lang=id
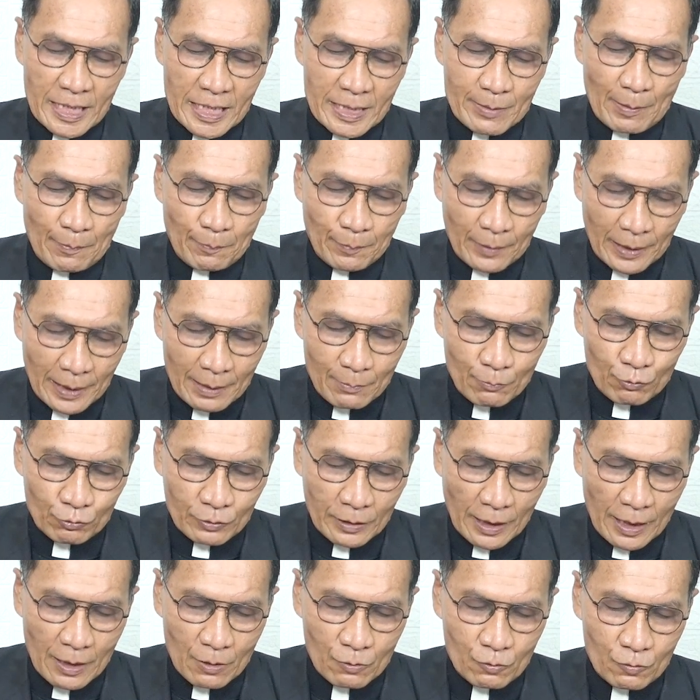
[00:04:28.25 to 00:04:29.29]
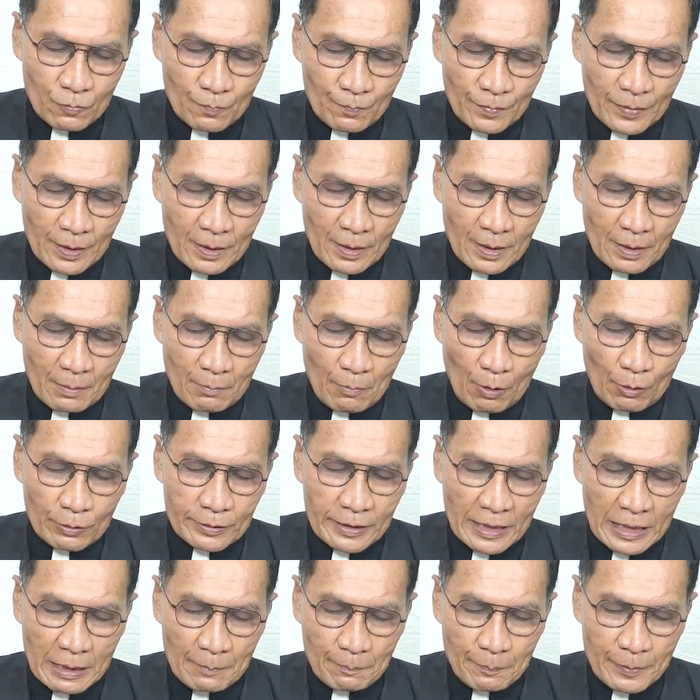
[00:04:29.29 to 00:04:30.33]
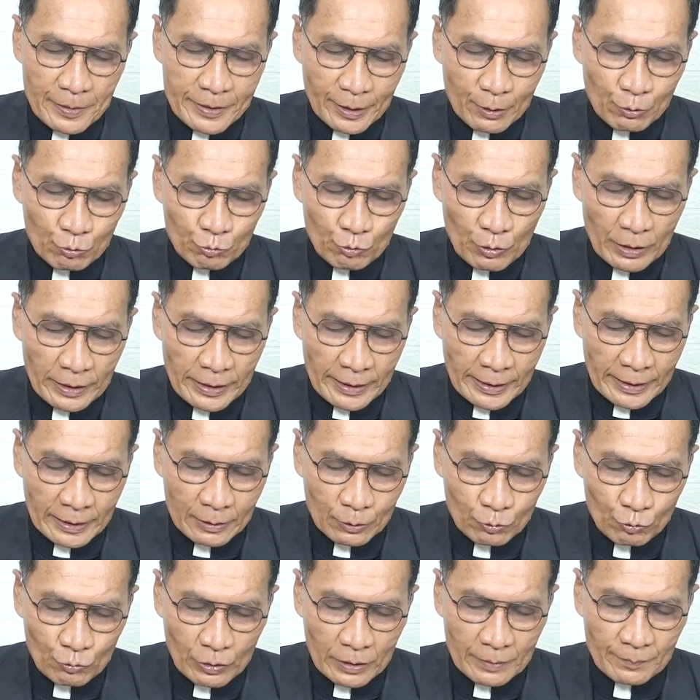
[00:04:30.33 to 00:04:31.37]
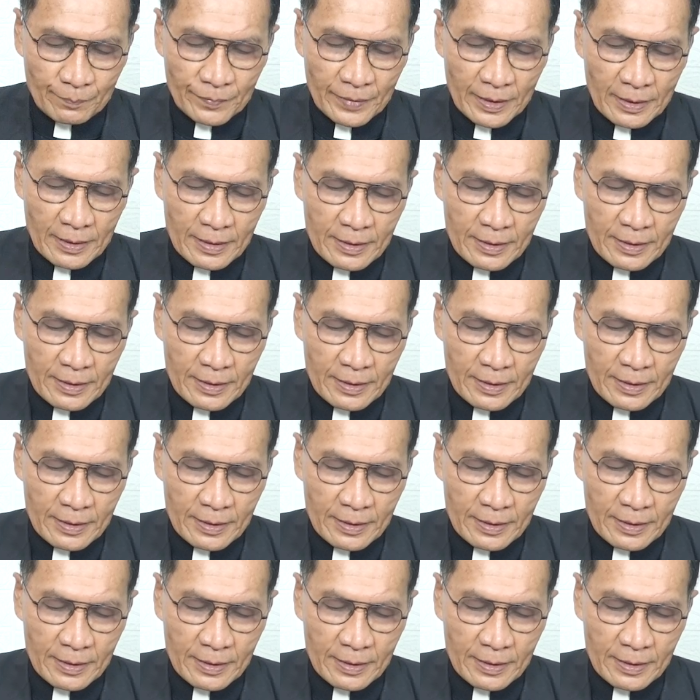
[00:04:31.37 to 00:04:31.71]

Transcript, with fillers: Sebab kamu tahu bahwa dalam persekutuan dengan Tuhan,